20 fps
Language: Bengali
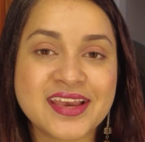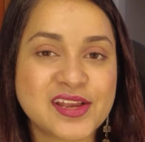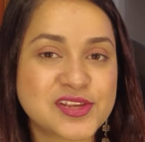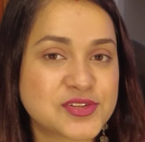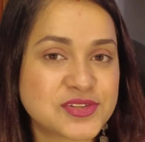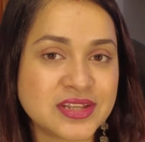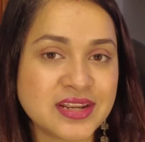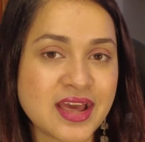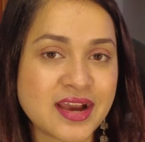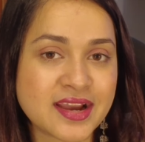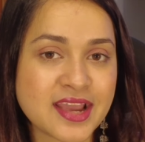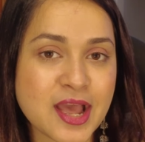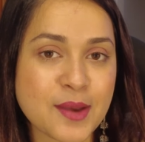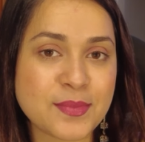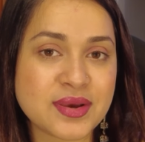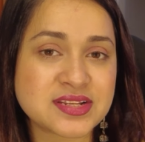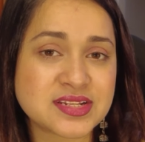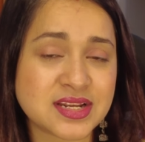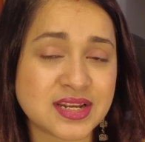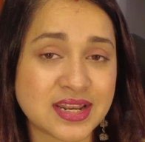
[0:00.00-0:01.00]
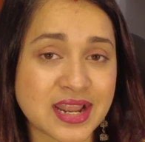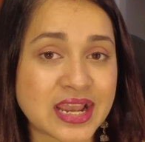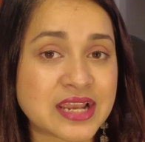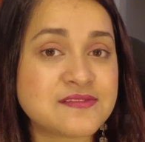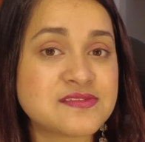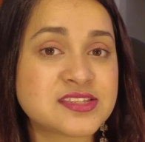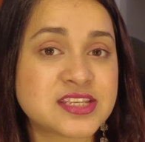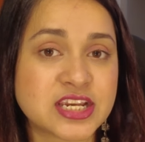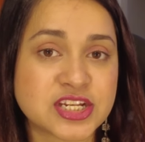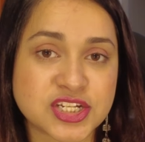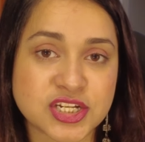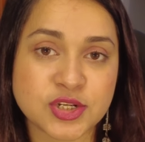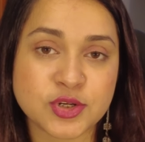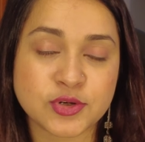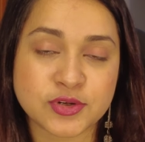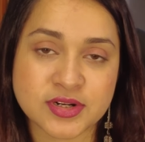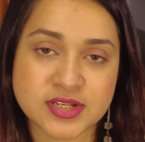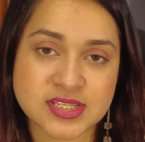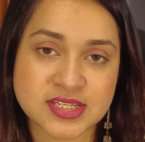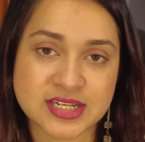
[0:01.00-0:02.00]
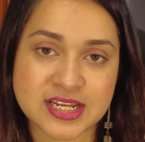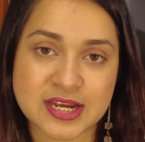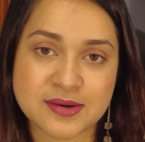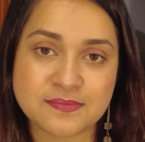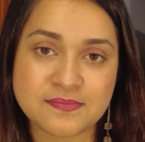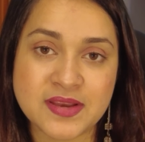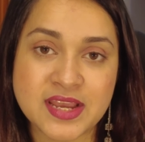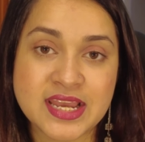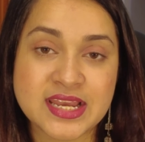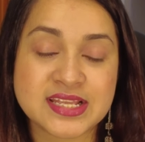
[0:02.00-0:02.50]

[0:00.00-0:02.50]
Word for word: কিছুদিন আগে আমি একটা লাইভ সেশন করেছিলাম